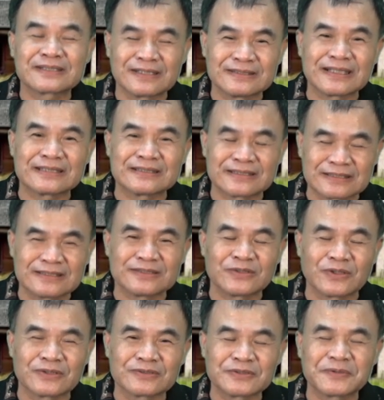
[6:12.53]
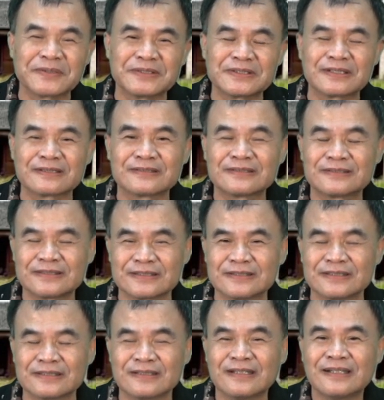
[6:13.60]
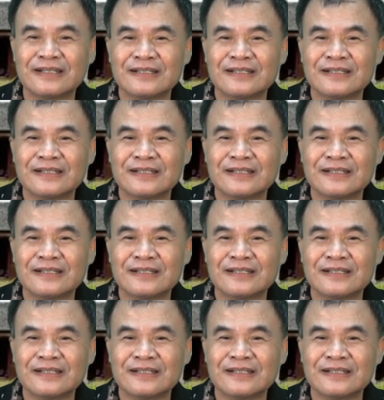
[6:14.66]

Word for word: 客家人的系统，就会这种情形，